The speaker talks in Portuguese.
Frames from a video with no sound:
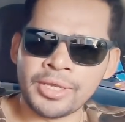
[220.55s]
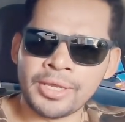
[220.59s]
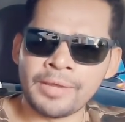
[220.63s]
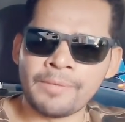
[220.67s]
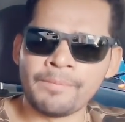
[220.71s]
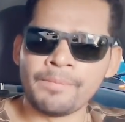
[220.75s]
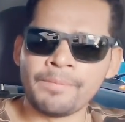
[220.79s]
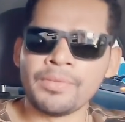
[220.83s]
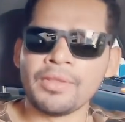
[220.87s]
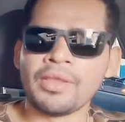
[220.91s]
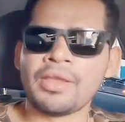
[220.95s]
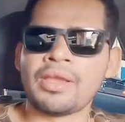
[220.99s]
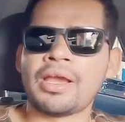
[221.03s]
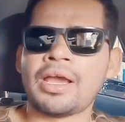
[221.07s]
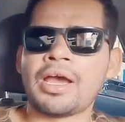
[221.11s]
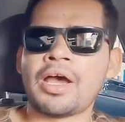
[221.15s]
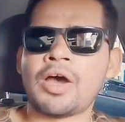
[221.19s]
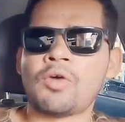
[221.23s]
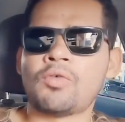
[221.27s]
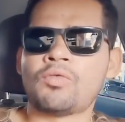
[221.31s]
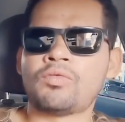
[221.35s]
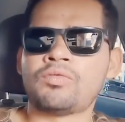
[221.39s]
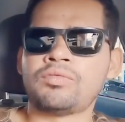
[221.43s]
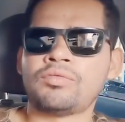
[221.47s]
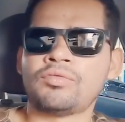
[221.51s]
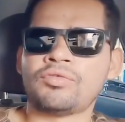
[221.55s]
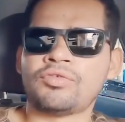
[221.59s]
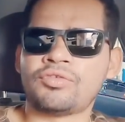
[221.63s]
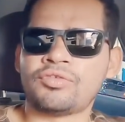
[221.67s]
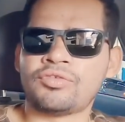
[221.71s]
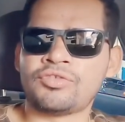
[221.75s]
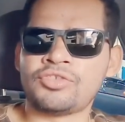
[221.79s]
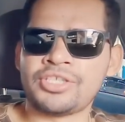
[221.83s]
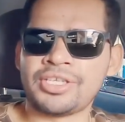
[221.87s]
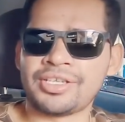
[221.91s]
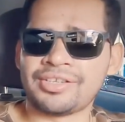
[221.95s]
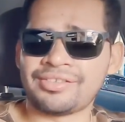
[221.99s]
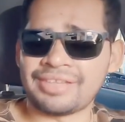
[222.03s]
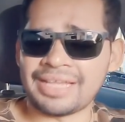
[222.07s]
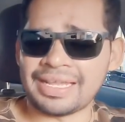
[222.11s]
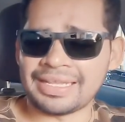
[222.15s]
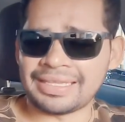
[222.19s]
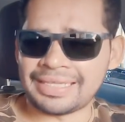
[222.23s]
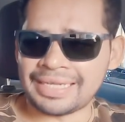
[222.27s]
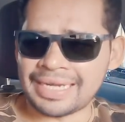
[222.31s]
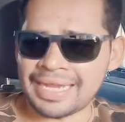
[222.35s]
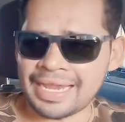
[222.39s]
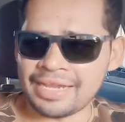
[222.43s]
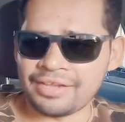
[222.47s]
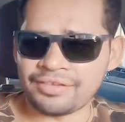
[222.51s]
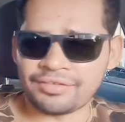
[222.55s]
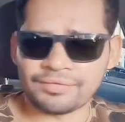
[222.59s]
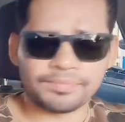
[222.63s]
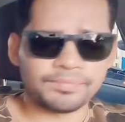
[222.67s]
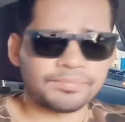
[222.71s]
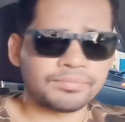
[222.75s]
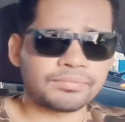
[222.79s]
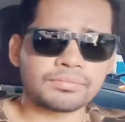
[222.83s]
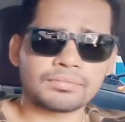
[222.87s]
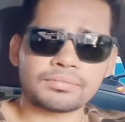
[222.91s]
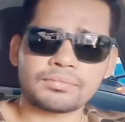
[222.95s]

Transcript: aí alguns dias atrás